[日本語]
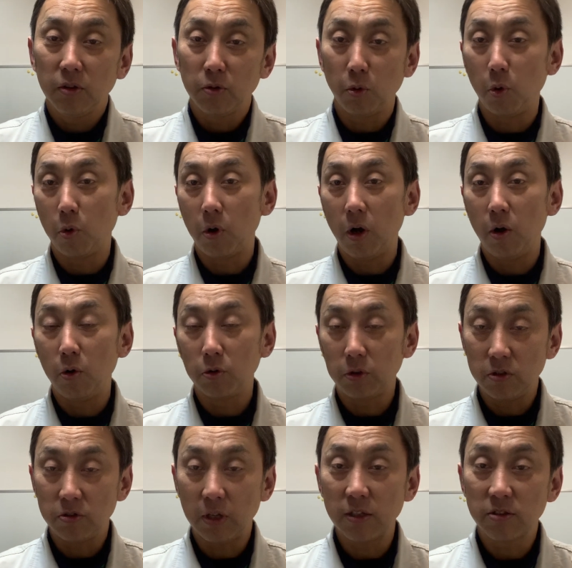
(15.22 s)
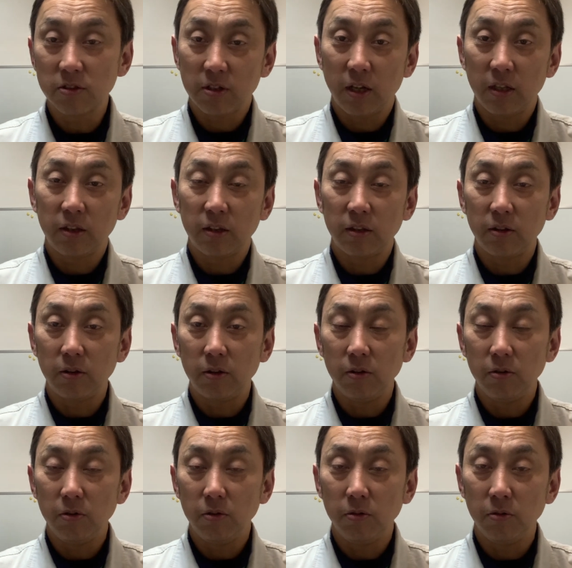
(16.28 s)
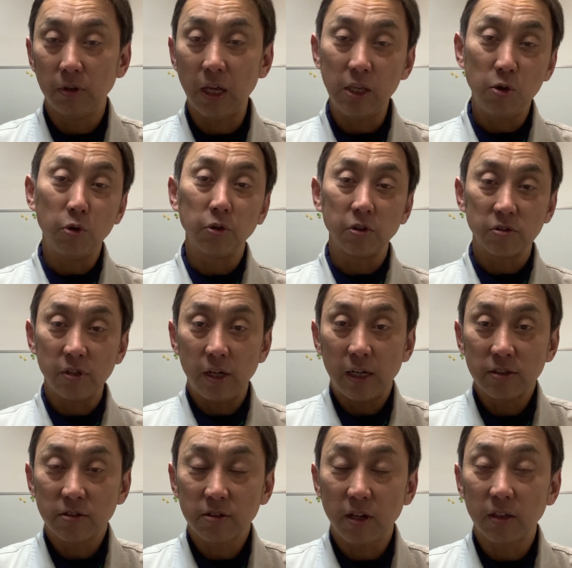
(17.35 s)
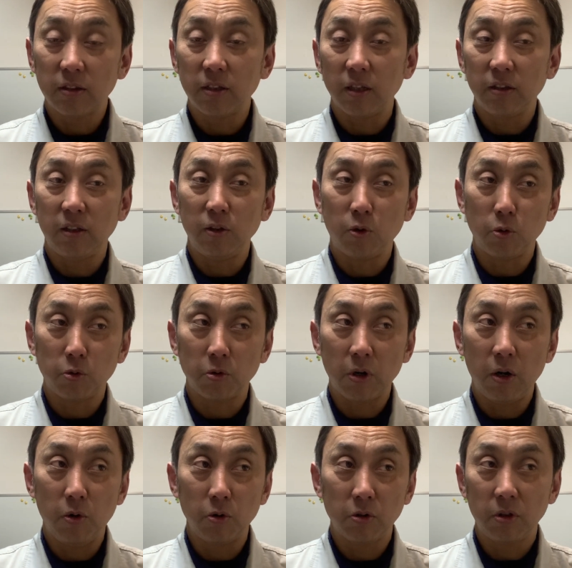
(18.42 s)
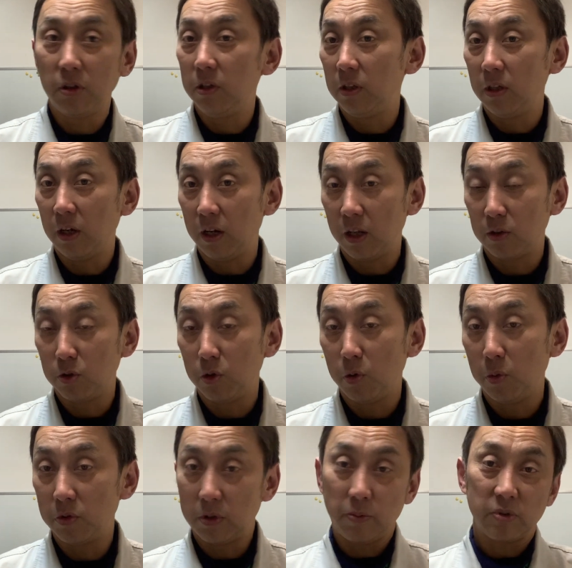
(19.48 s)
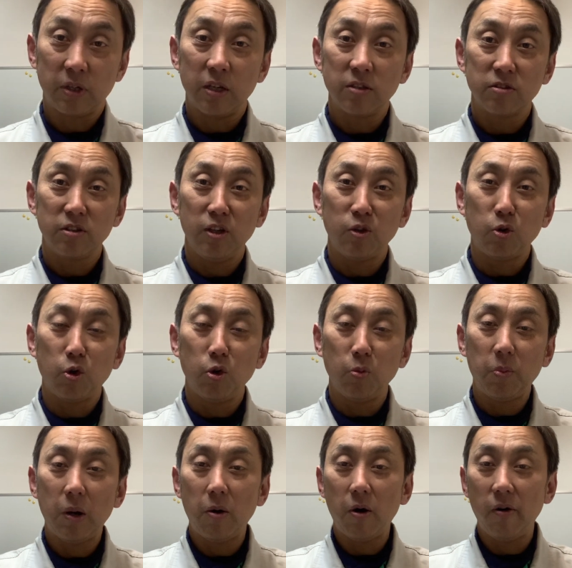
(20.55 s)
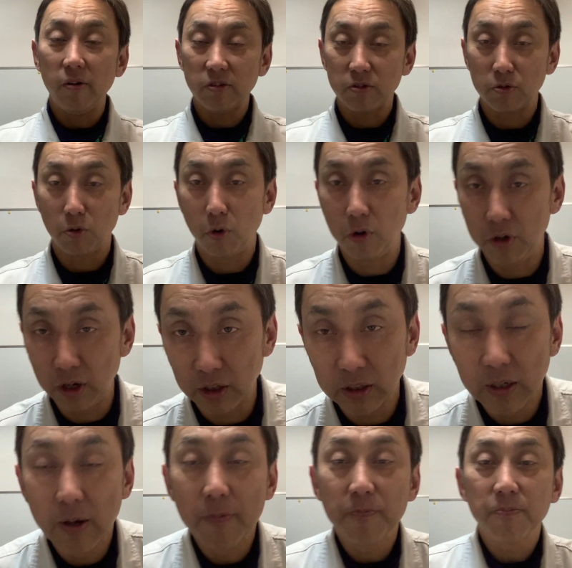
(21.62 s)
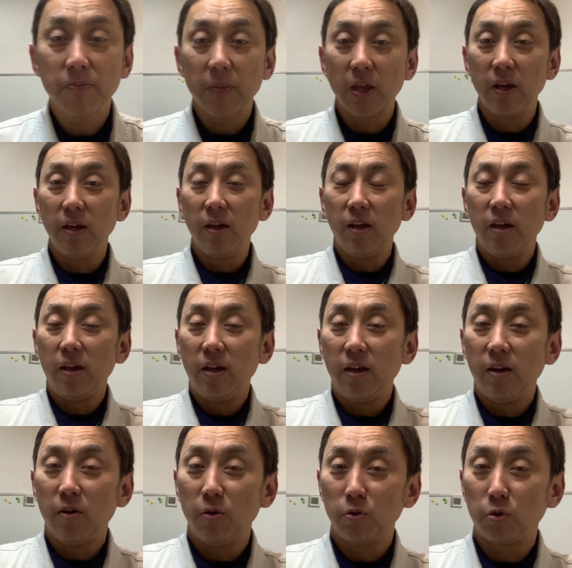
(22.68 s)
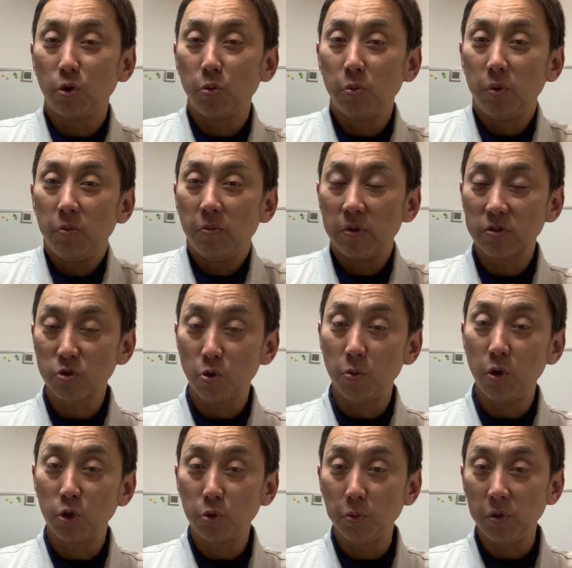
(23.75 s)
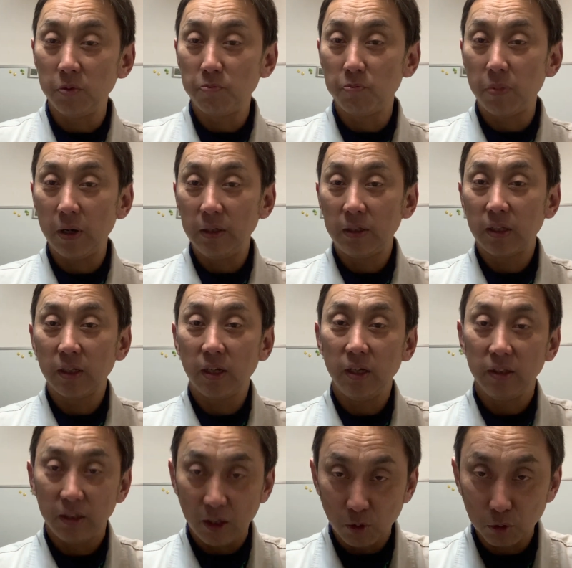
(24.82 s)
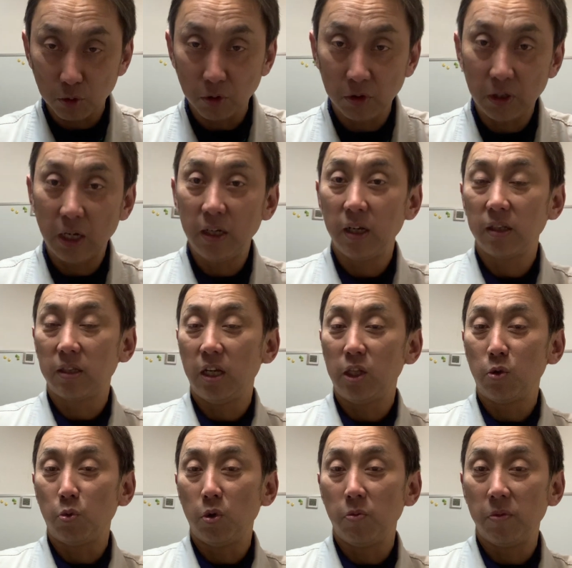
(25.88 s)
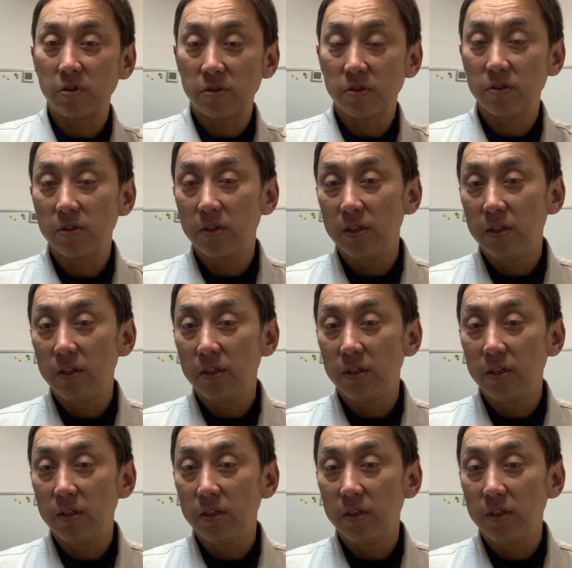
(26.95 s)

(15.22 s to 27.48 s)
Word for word: 動画をですね、扱っ、内容ですね、扱ったっていうことが大きいかなと。やっぱ参政党のパワーはすごいな、えー、本当に思います。コメントもいっぱいいただいて、本当にありがたいと思います。